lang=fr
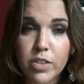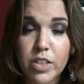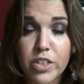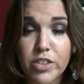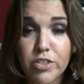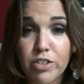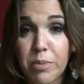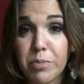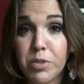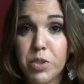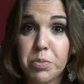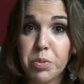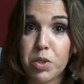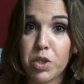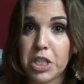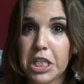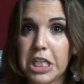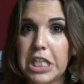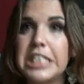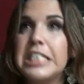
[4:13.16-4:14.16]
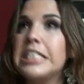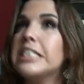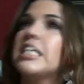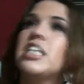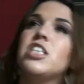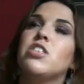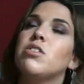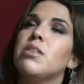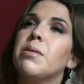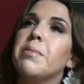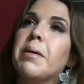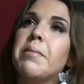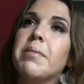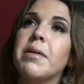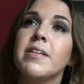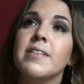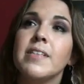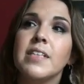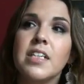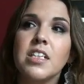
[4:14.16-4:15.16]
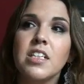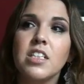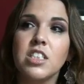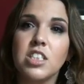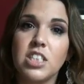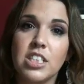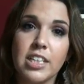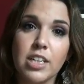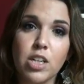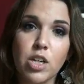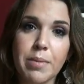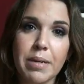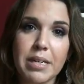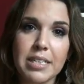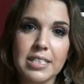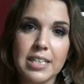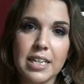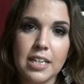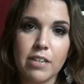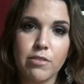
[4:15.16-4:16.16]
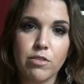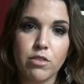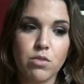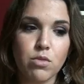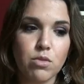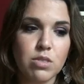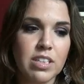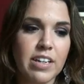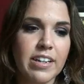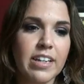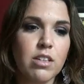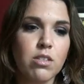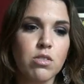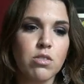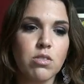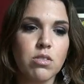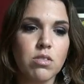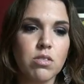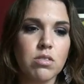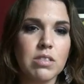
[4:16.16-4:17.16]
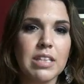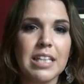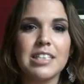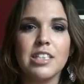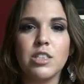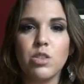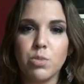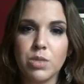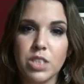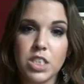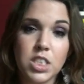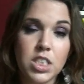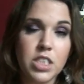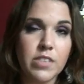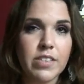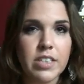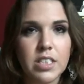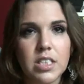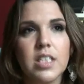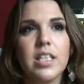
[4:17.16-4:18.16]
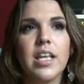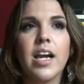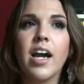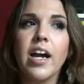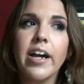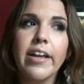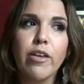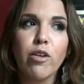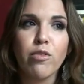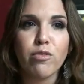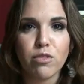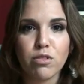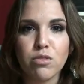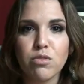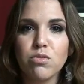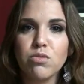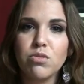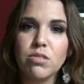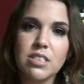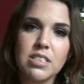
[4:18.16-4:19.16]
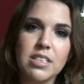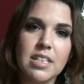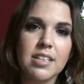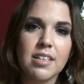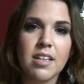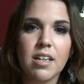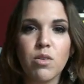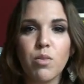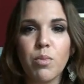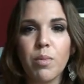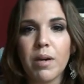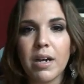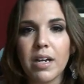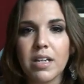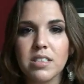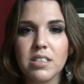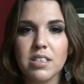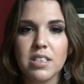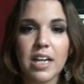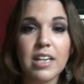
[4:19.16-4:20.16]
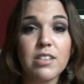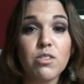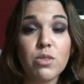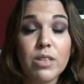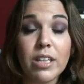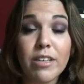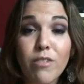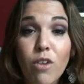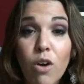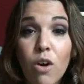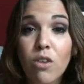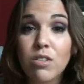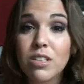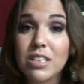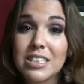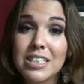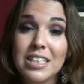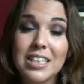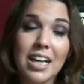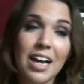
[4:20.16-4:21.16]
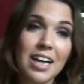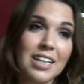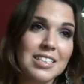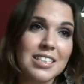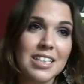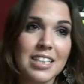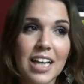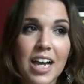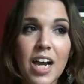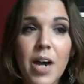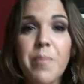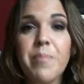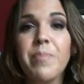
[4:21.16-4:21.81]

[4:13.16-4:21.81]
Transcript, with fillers: je, vais un petit peu rentrer dans les détails, je sais pas, mais j'étais commercial avant. Donc c'est vrai que tu as des objectifs, etc. Et en fonction, tu les atteins ou pas, etc. De tes ventes, etc. etc